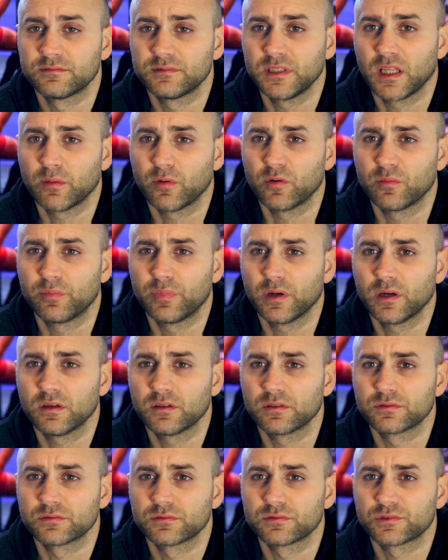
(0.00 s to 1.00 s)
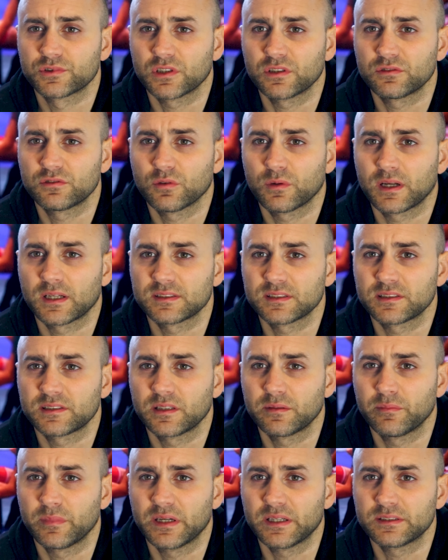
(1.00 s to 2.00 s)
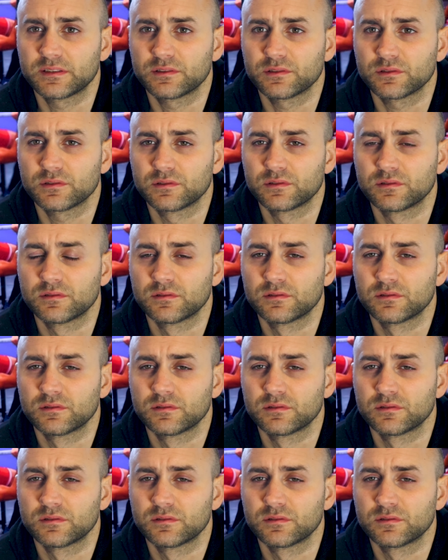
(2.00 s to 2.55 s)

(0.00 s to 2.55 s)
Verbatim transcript: Vediamo un po', 147,5.